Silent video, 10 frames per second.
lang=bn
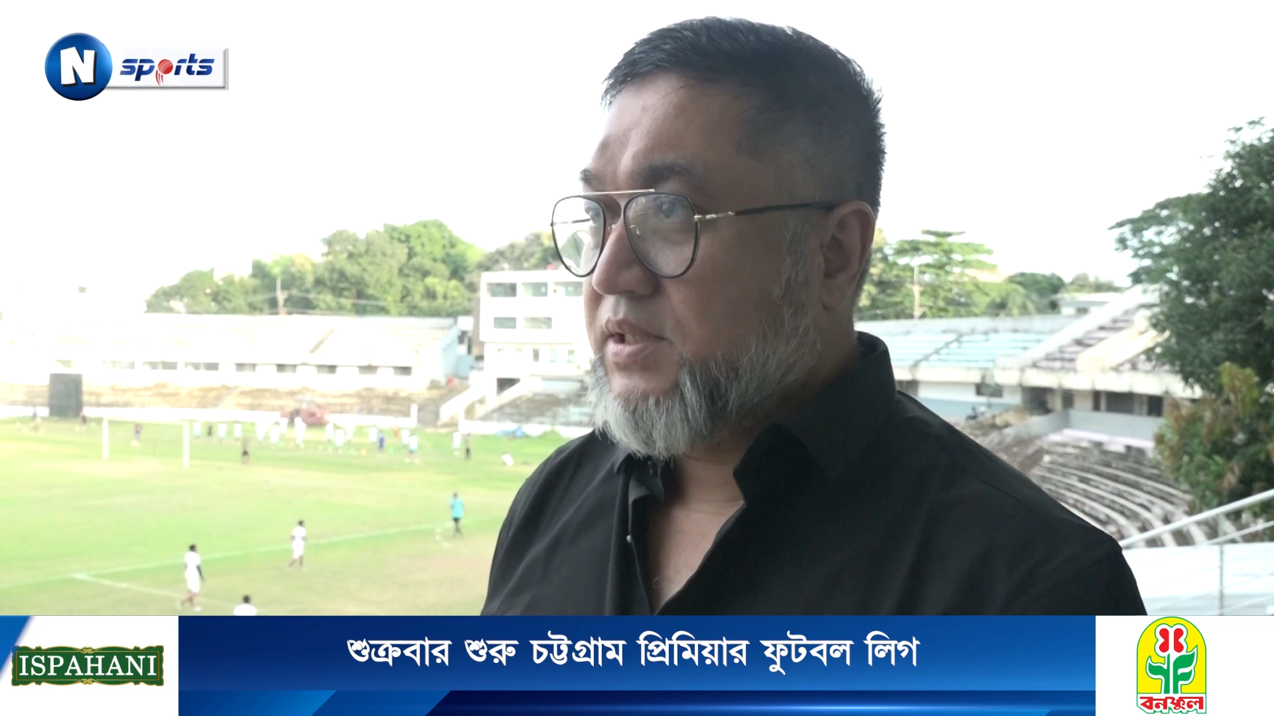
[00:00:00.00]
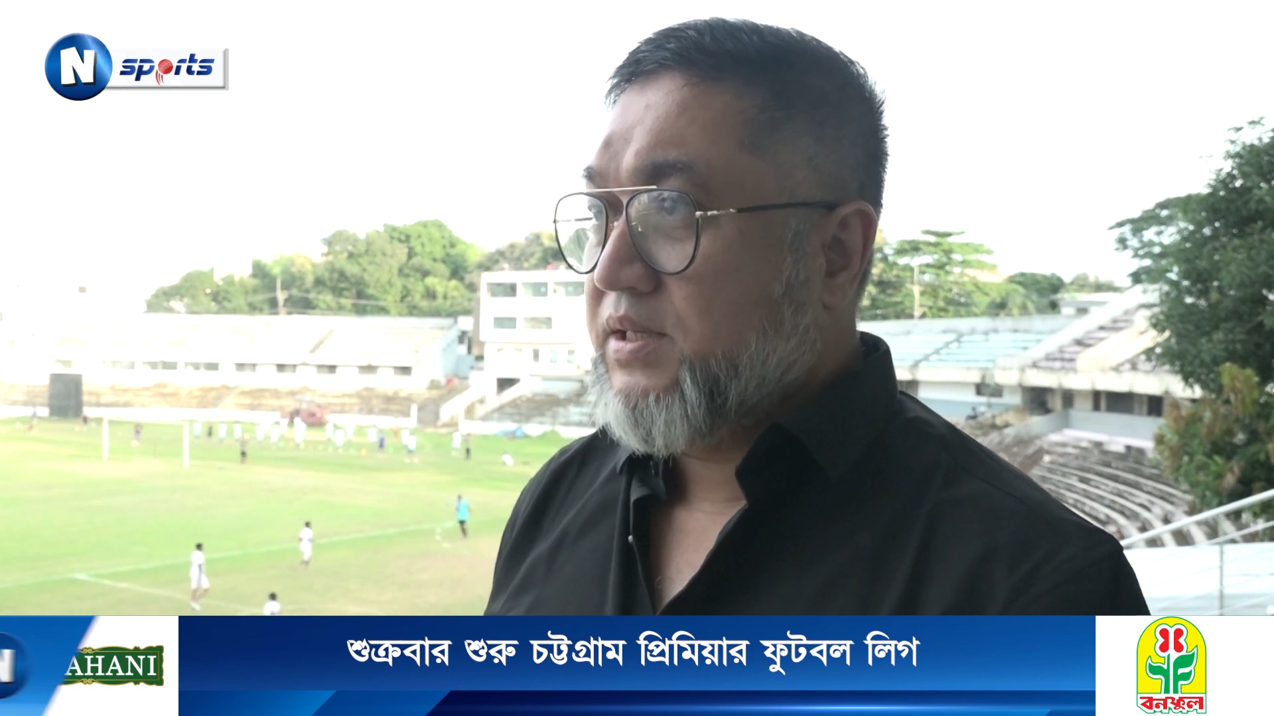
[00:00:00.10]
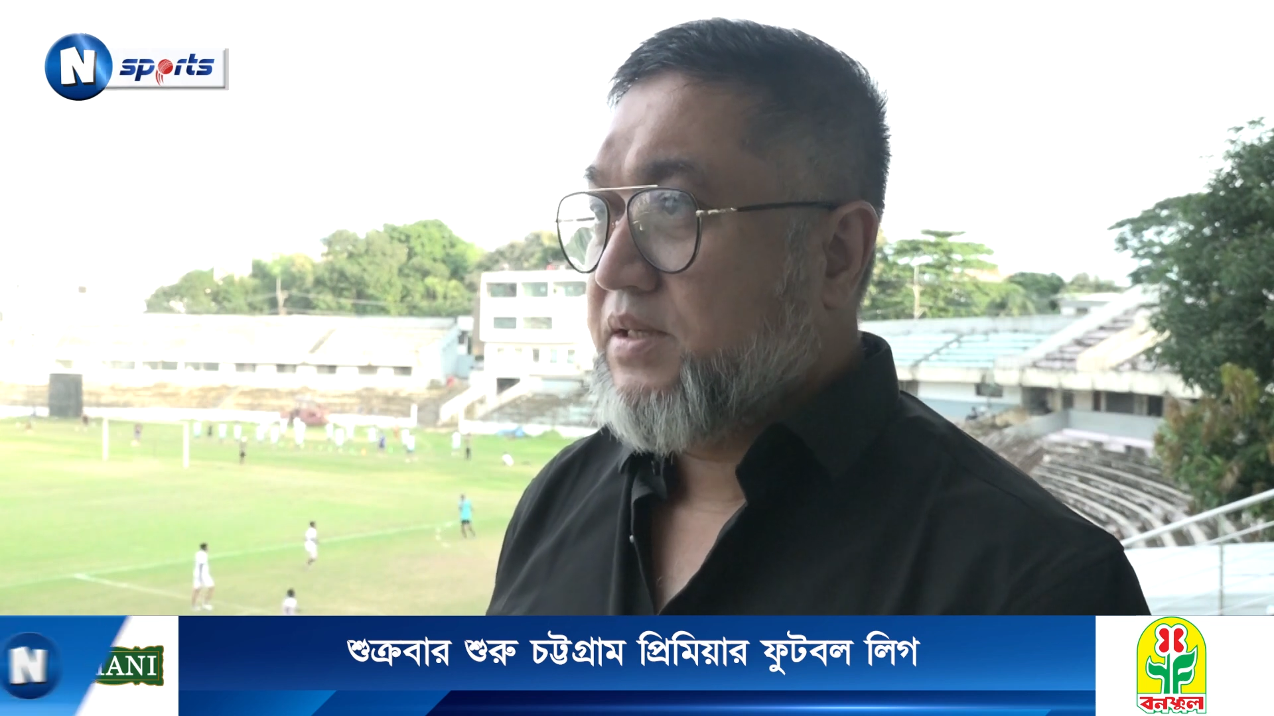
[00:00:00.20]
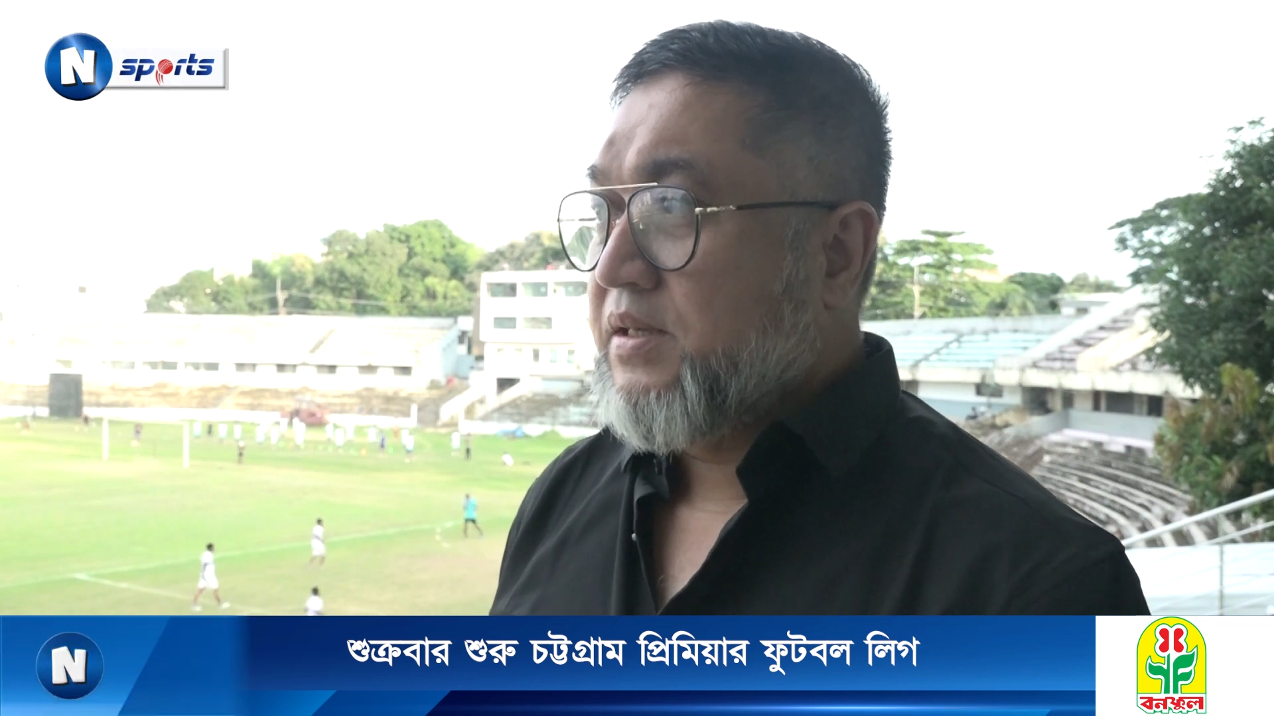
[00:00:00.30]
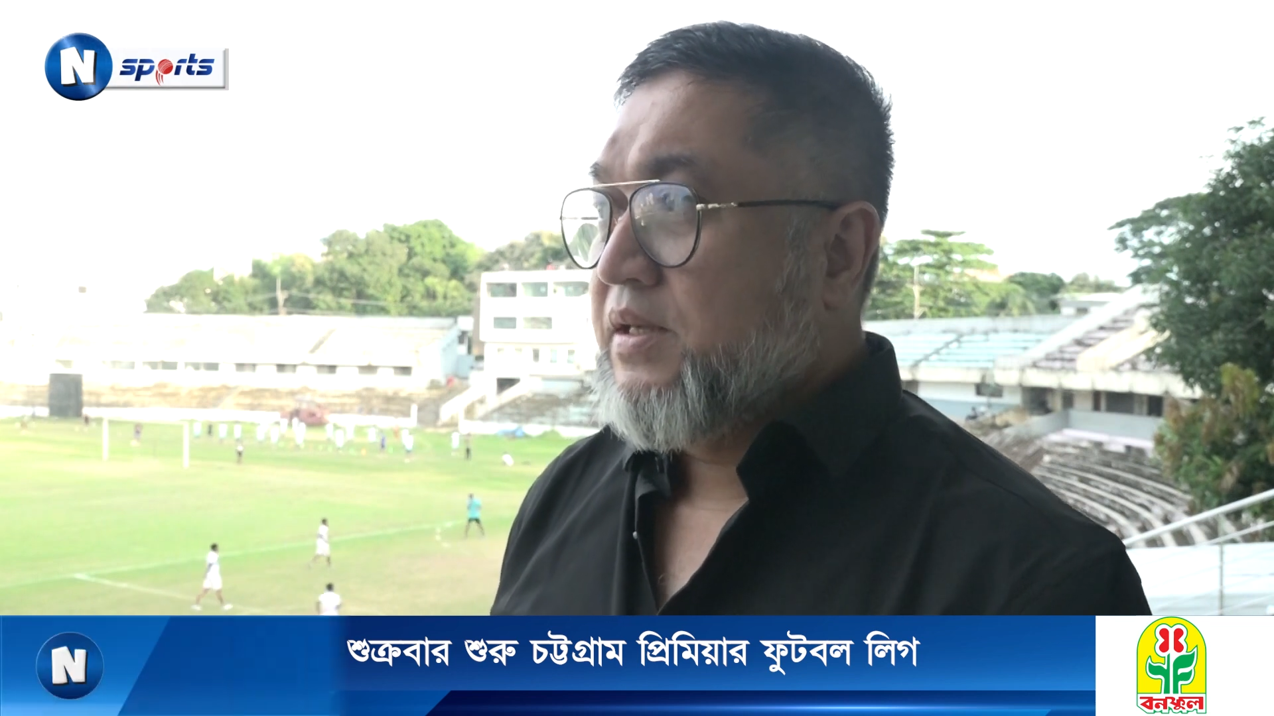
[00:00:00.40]

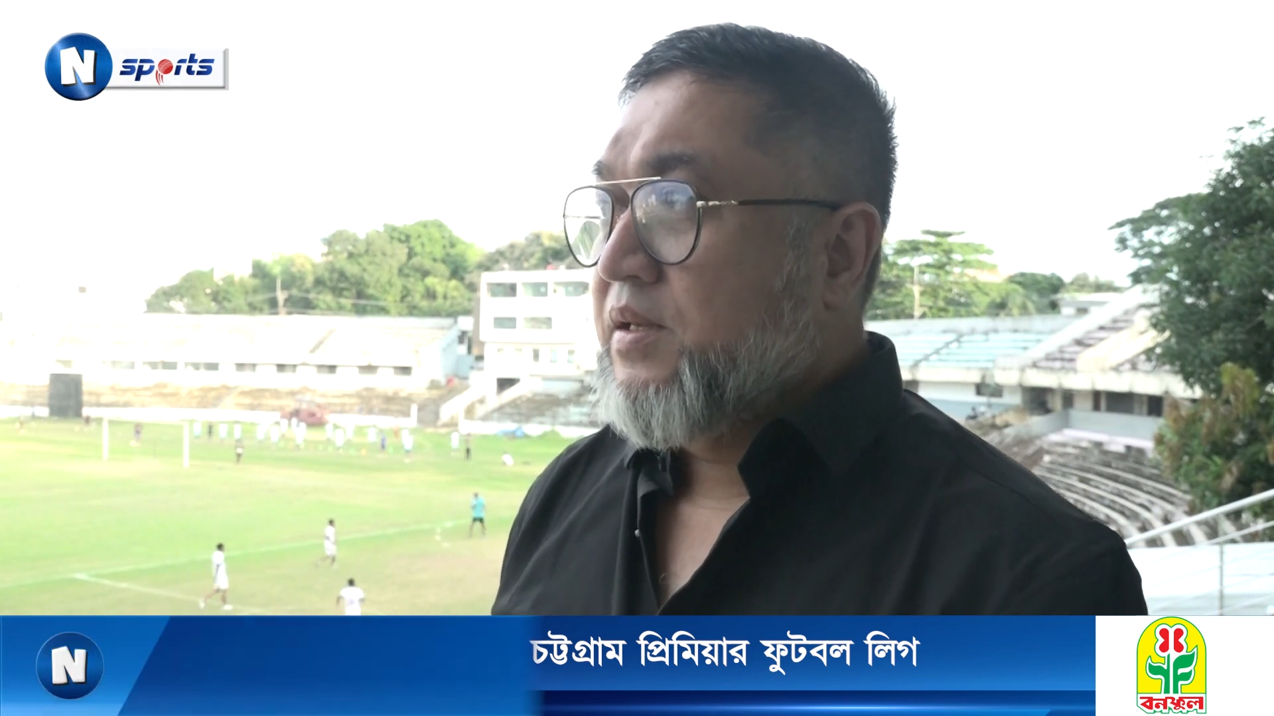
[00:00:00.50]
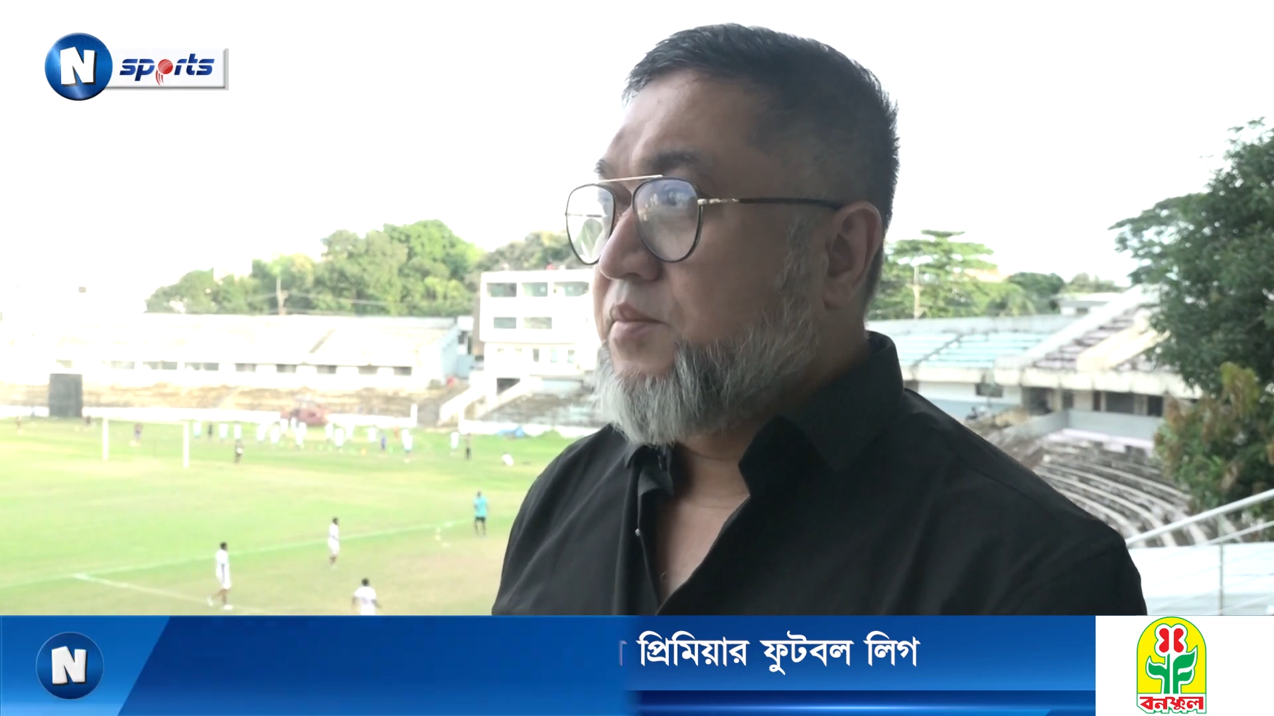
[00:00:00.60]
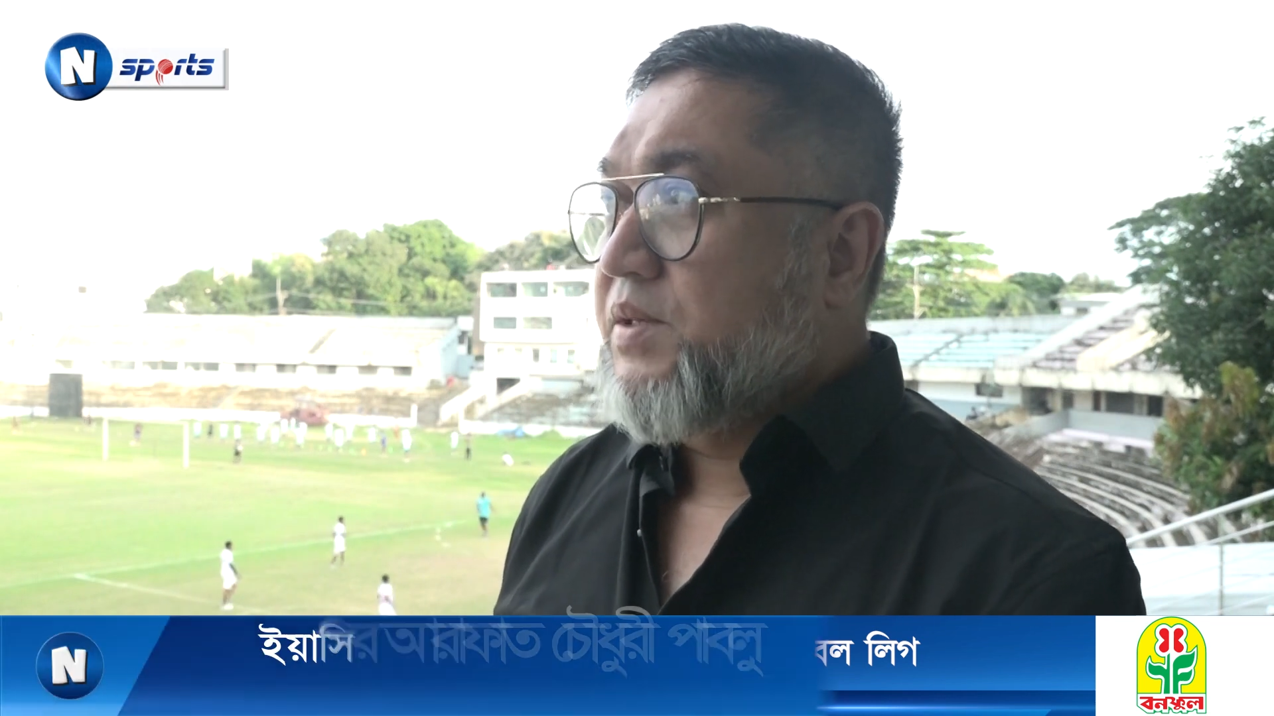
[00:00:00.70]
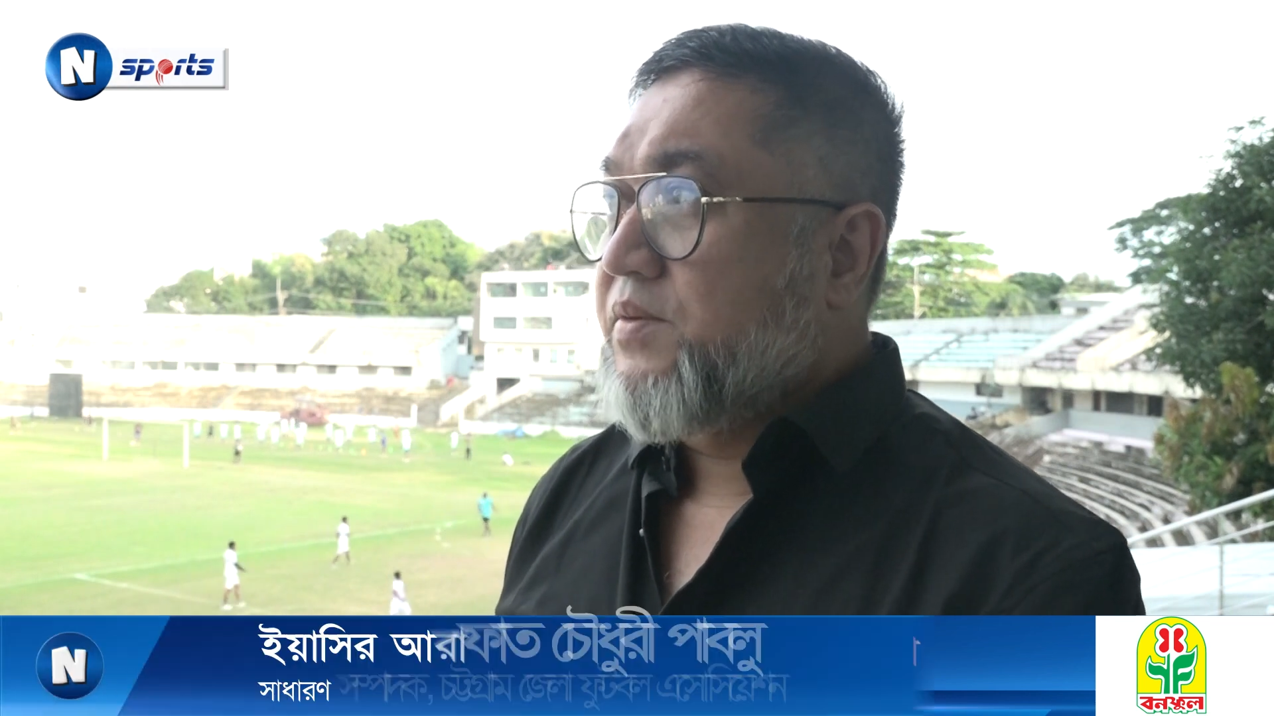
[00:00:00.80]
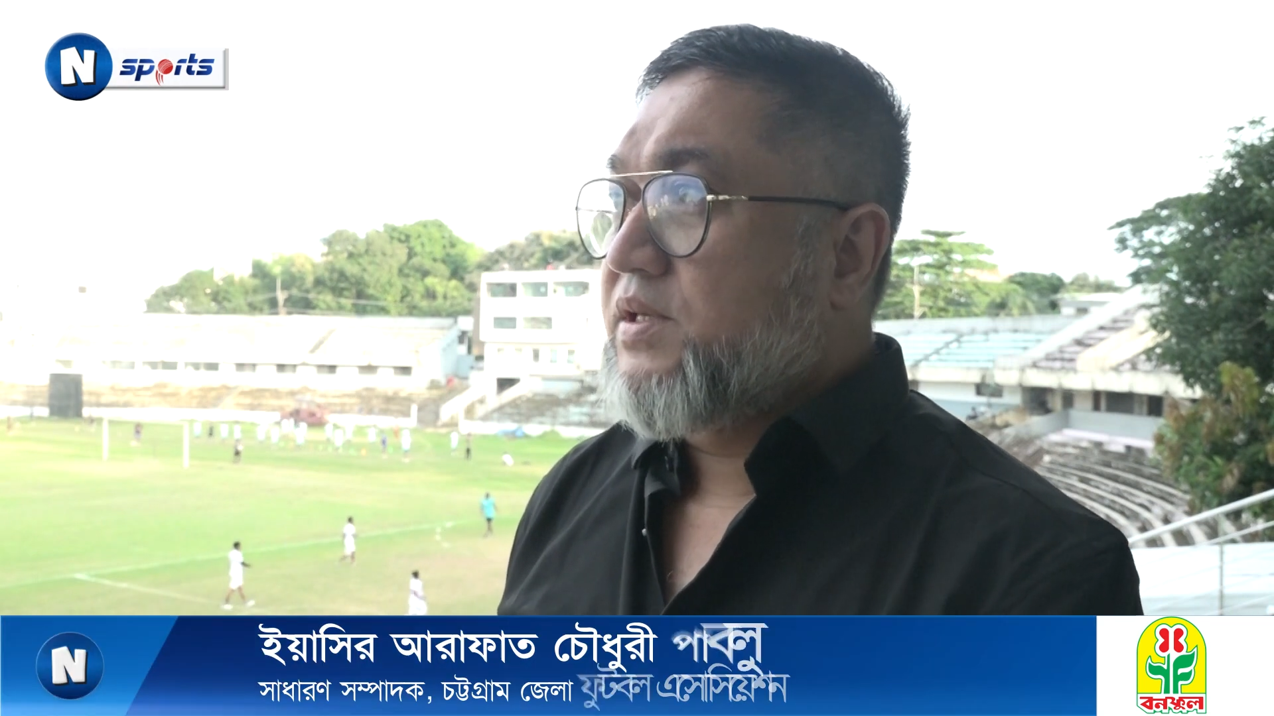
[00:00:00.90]
হ্যাঁ
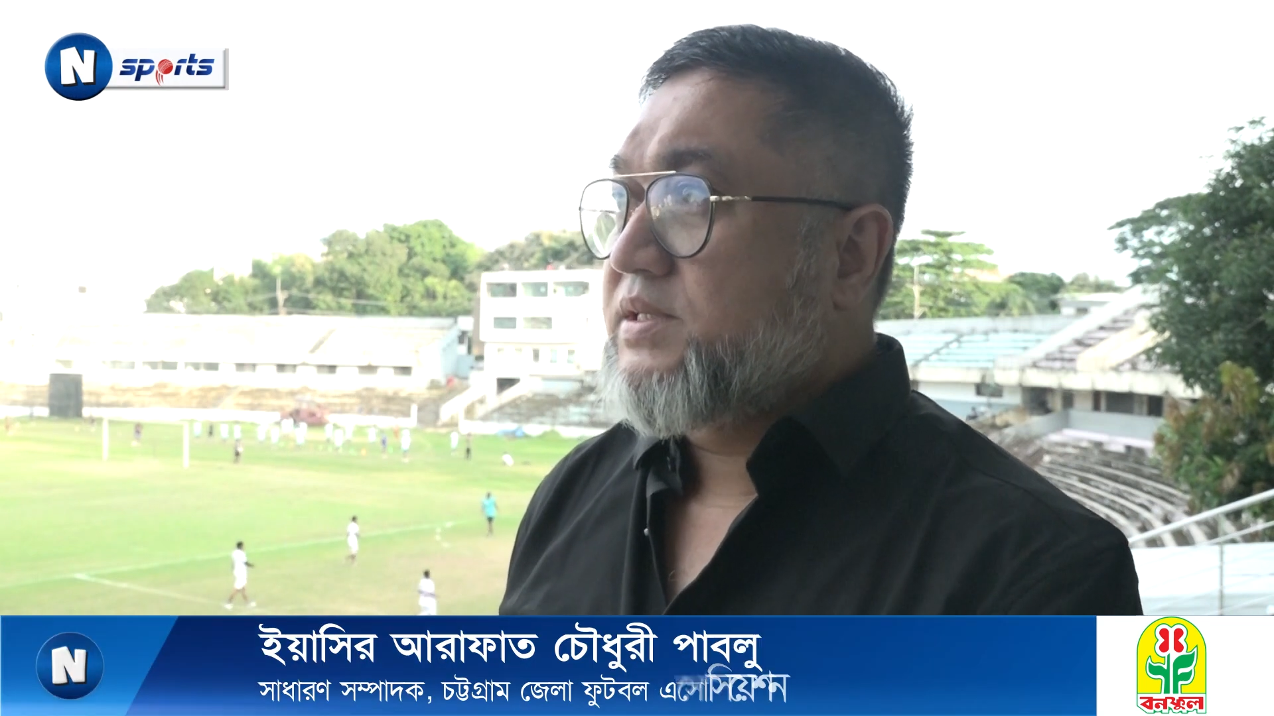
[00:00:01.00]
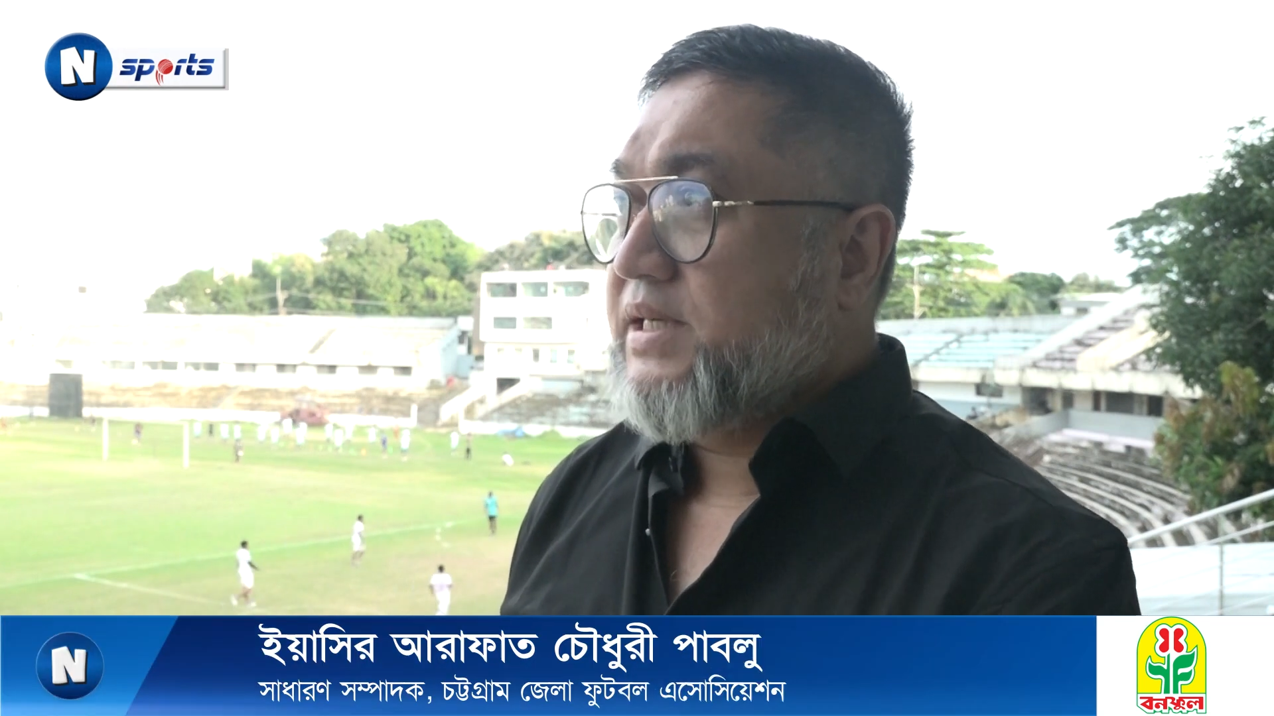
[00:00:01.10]
বিভিন্ন